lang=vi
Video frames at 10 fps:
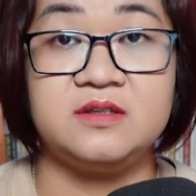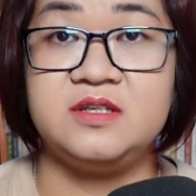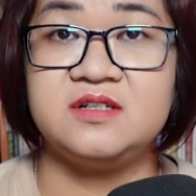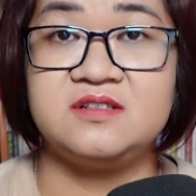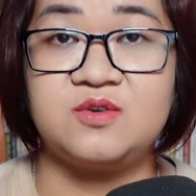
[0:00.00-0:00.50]

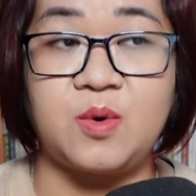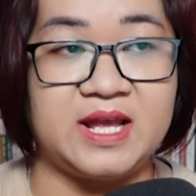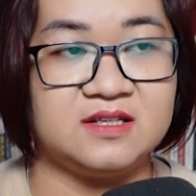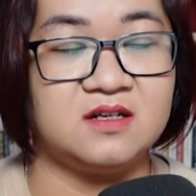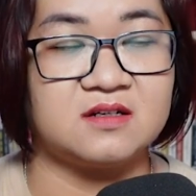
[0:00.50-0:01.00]
Nhưng
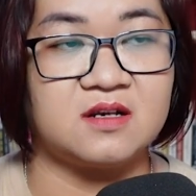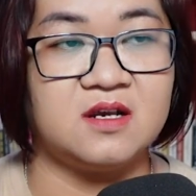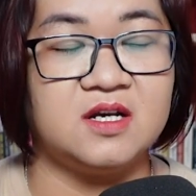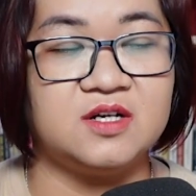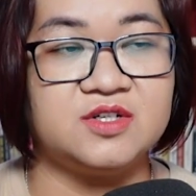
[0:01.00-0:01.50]
quả thực,
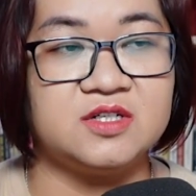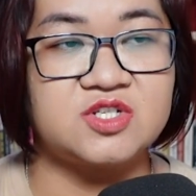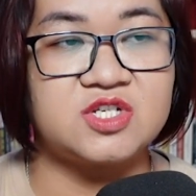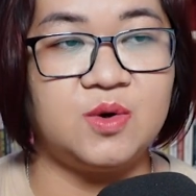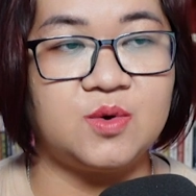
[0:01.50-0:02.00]
rừng
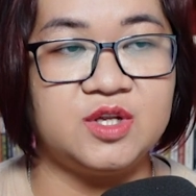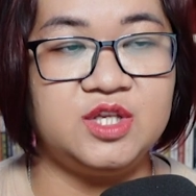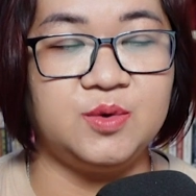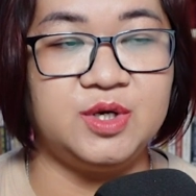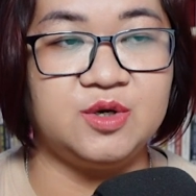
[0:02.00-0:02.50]
sâu có
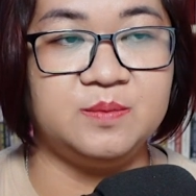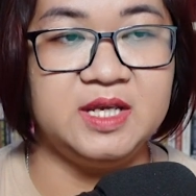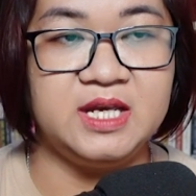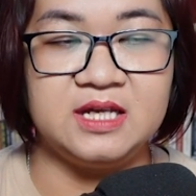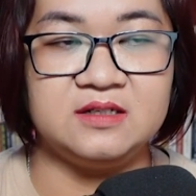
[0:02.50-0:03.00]
nhiều điều
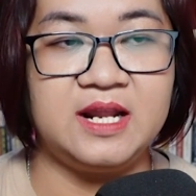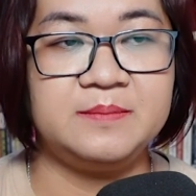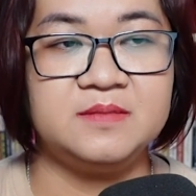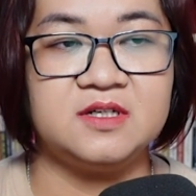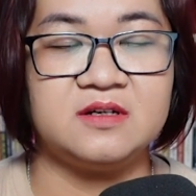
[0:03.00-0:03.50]
bí ẩn lắm,